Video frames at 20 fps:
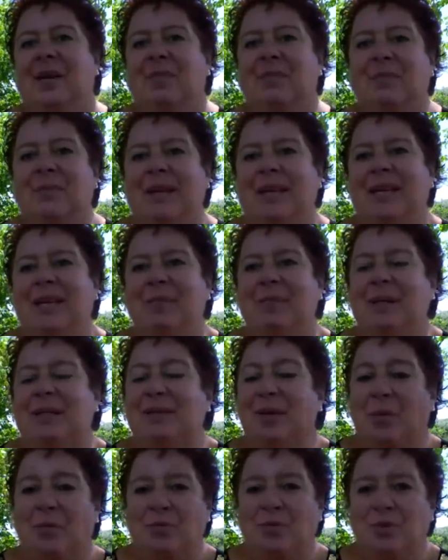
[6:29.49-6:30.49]
mais,
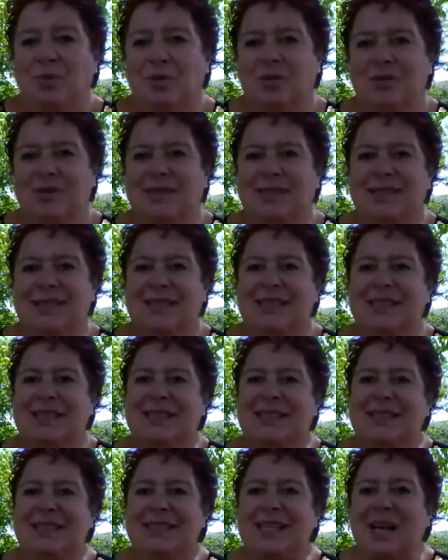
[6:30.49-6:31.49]
tant mieux si,
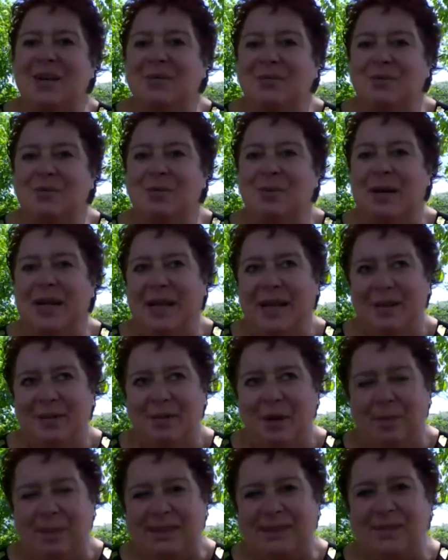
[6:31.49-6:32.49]
ça vous plaît,
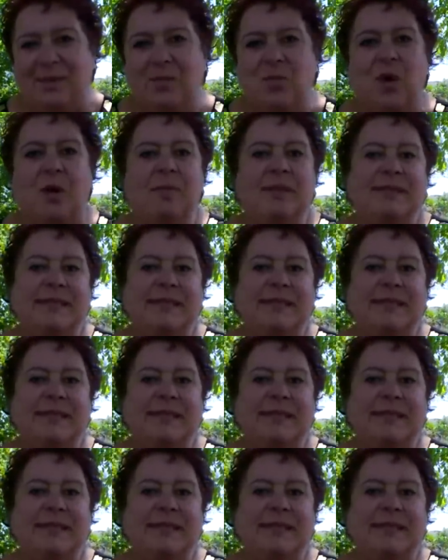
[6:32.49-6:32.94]
quoi, parce que moi,